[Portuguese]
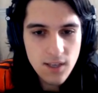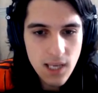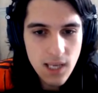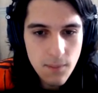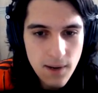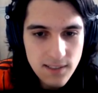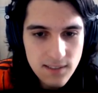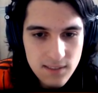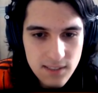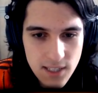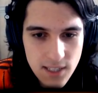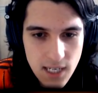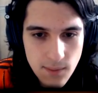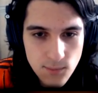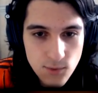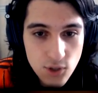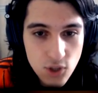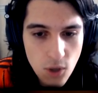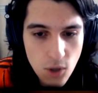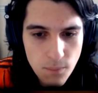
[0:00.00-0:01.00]
O que mais que
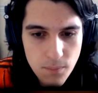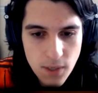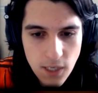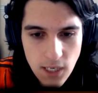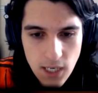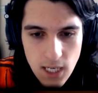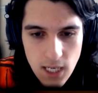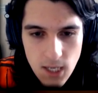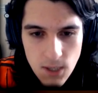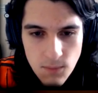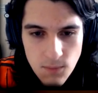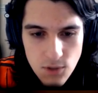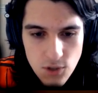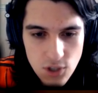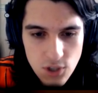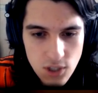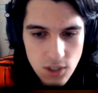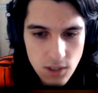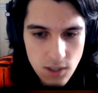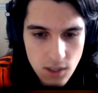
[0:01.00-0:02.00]
teremos? Aqui, ó,
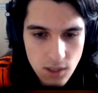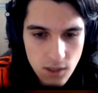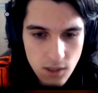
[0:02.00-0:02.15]
pirâmide,